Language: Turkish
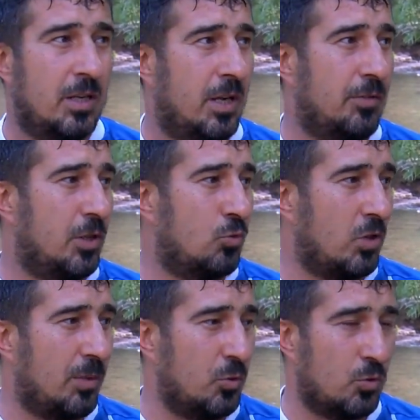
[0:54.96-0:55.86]
Evde
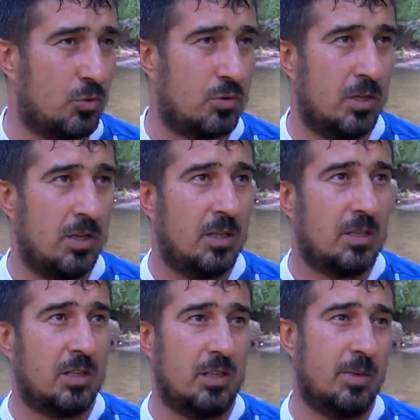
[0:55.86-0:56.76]
duramıyoruz.
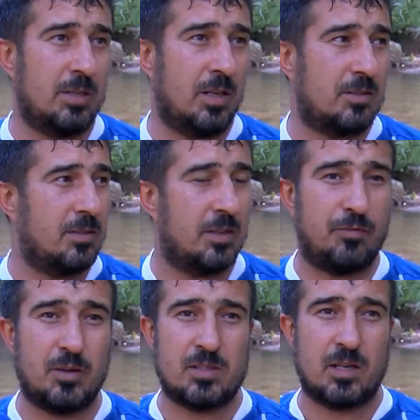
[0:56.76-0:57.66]
Klimanın altında da
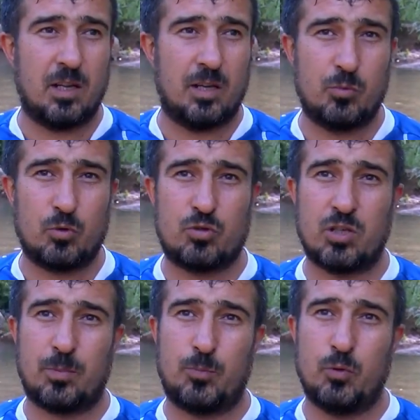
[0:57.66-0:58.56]
fazla kalamıyoruz.
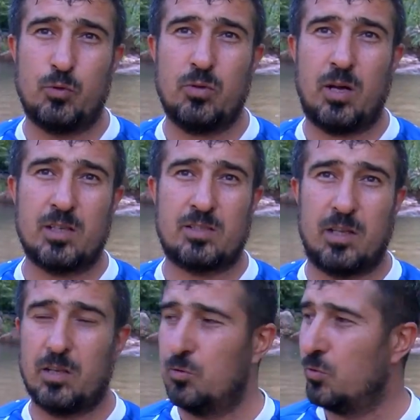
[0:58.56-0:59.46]
Çarpıyor,
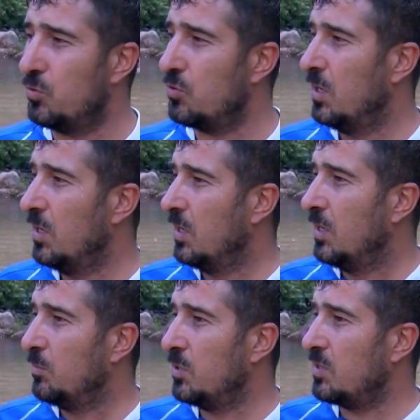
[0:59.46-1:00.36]
hastalanıyoruz.
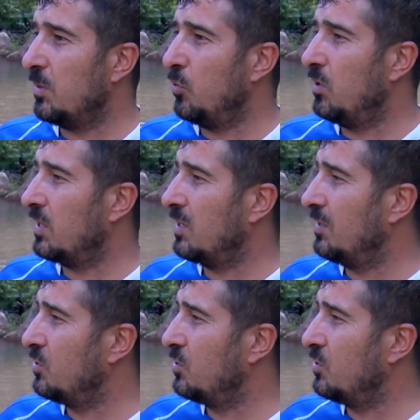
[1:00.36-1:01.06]
Biz de böyle kendi